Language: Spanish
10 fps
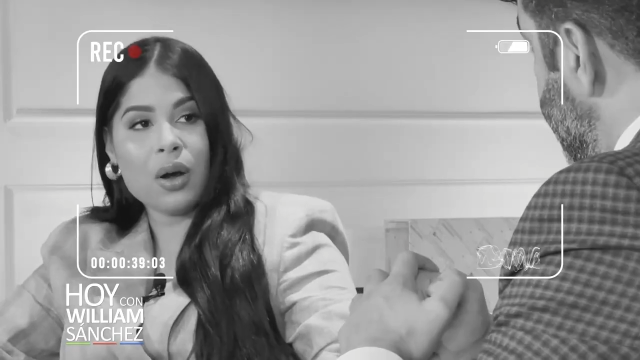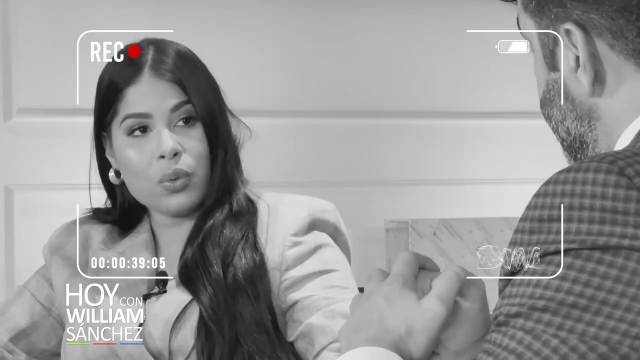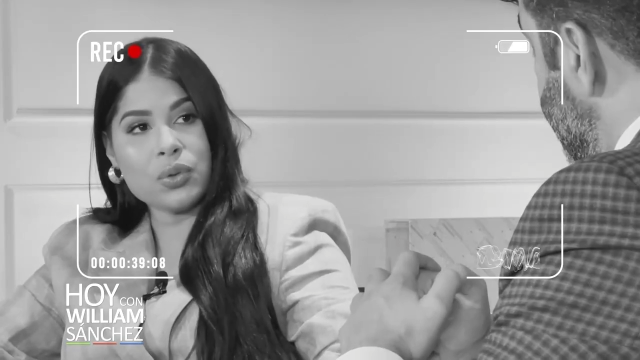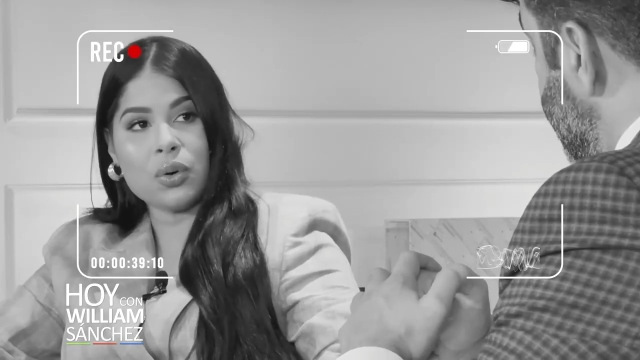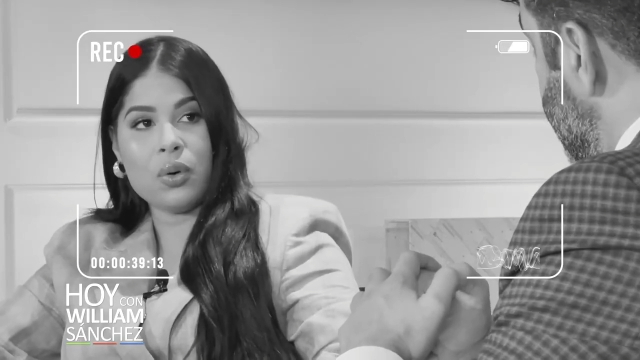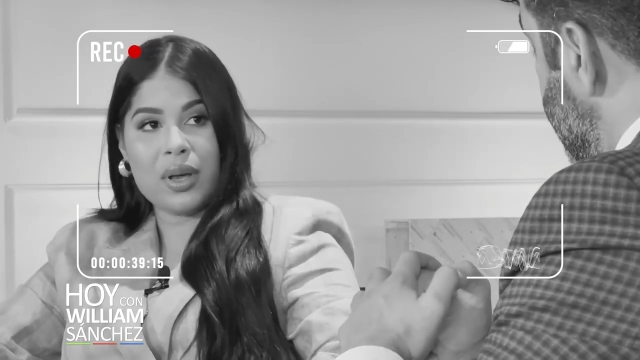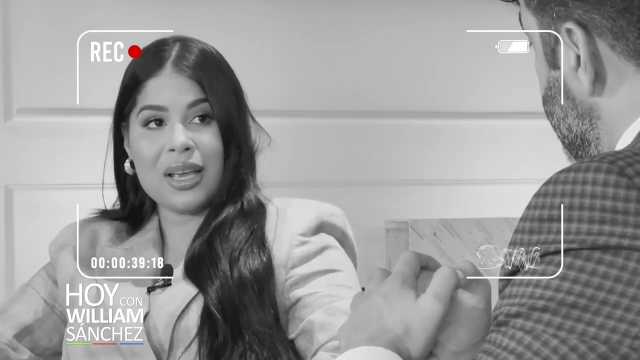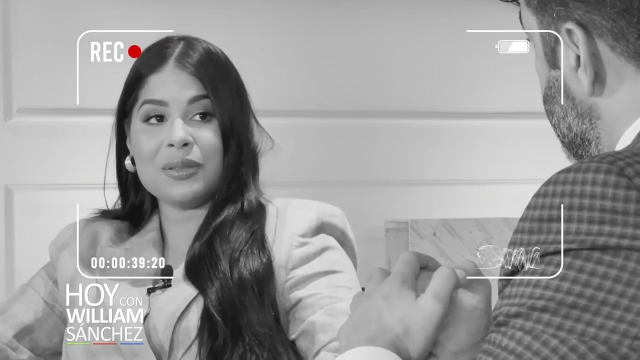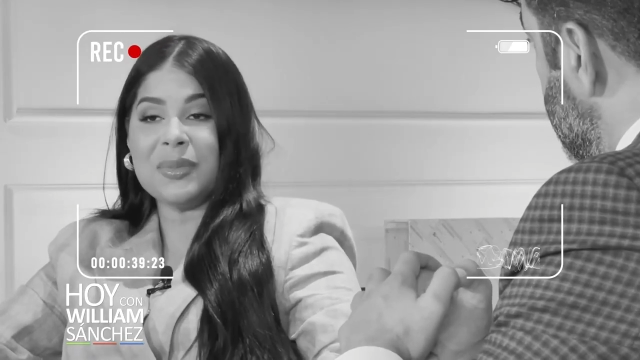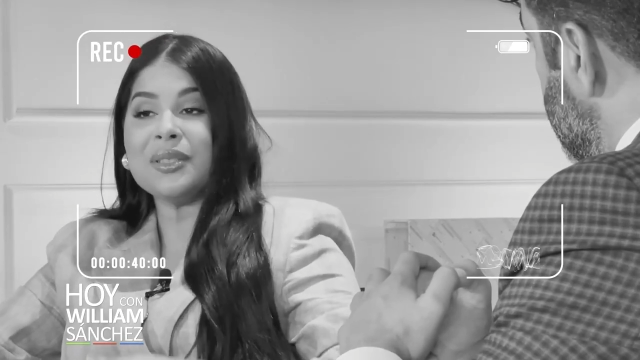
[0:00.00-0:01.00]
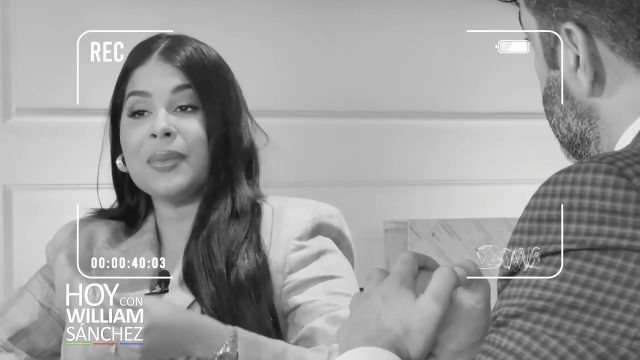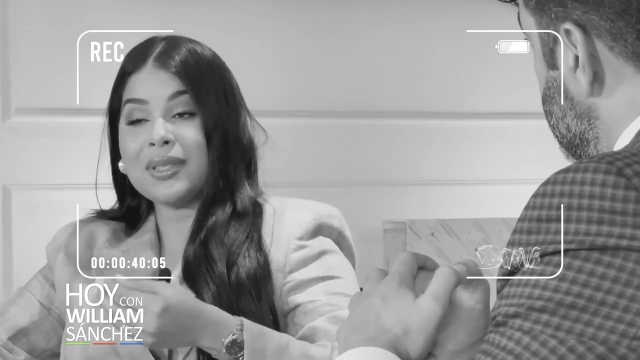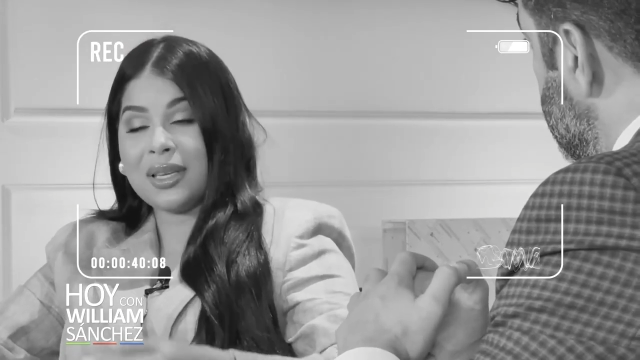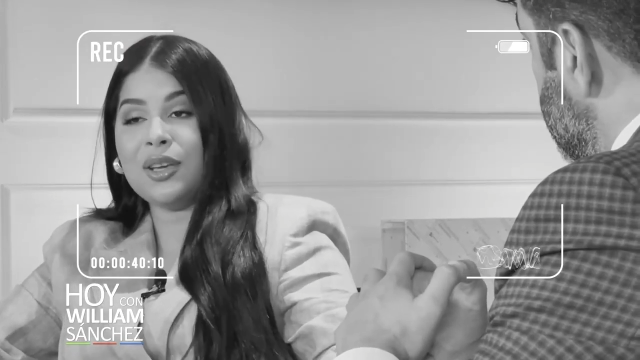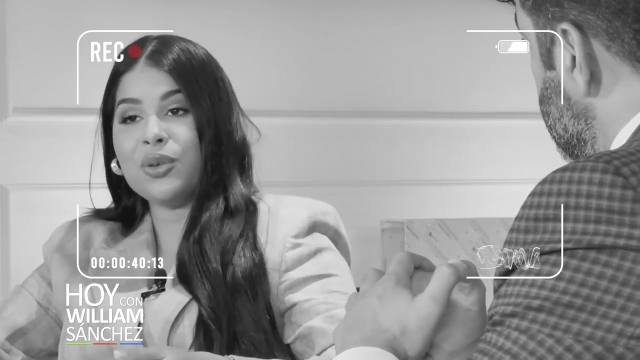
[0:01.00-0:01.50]
a gusto con ellas
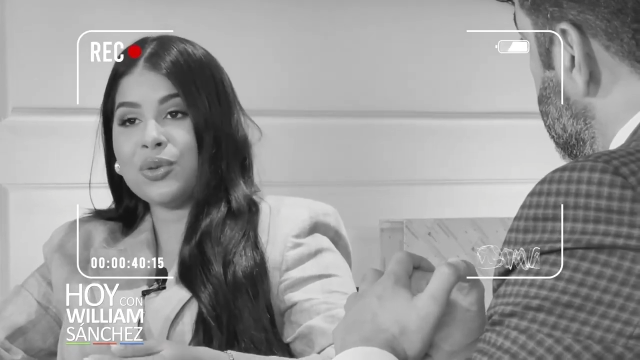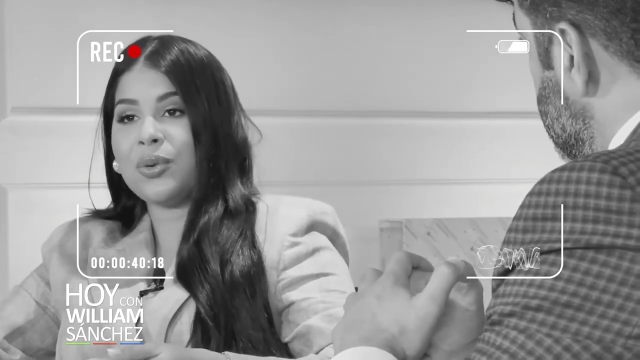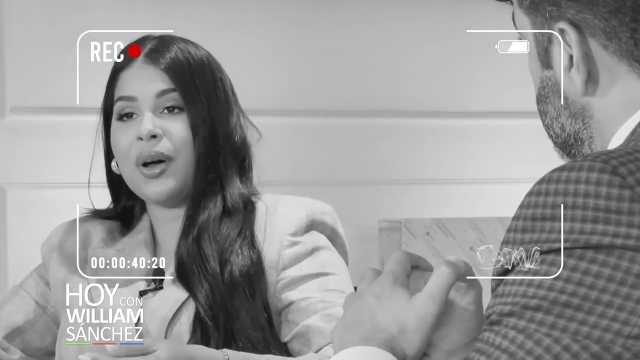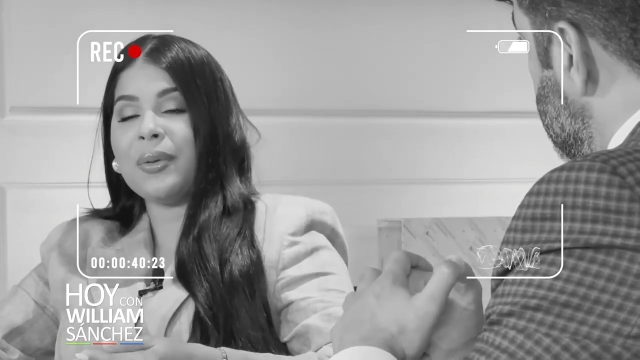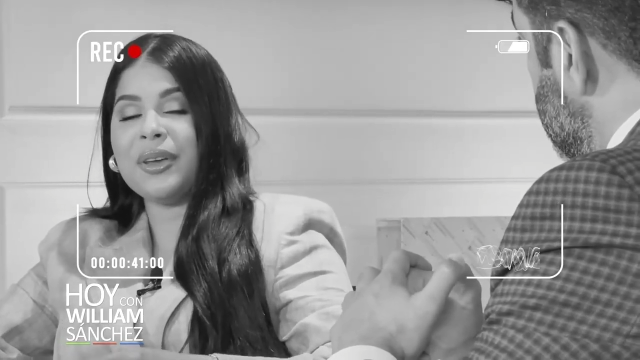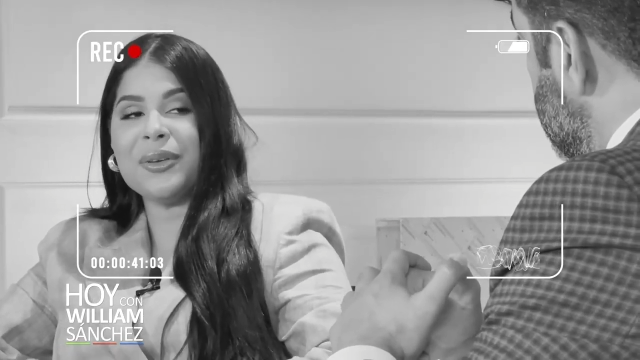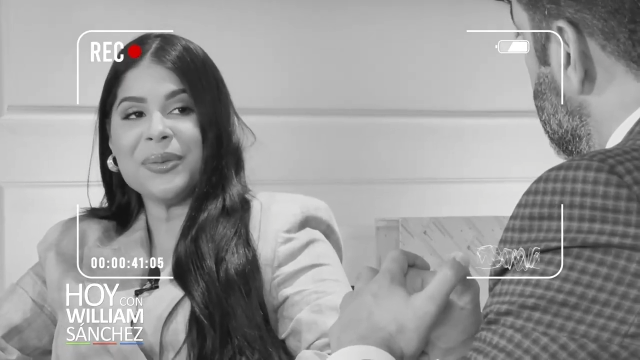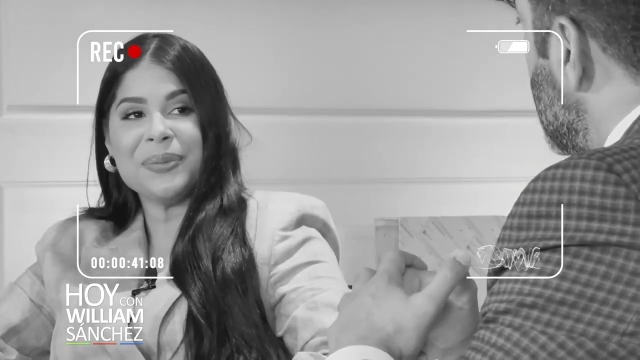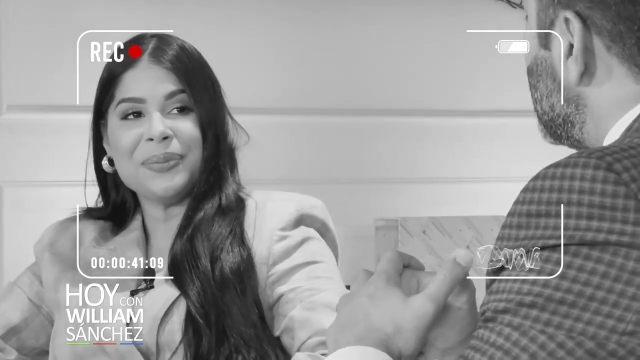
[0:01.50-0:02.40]
mismas y con su cabello.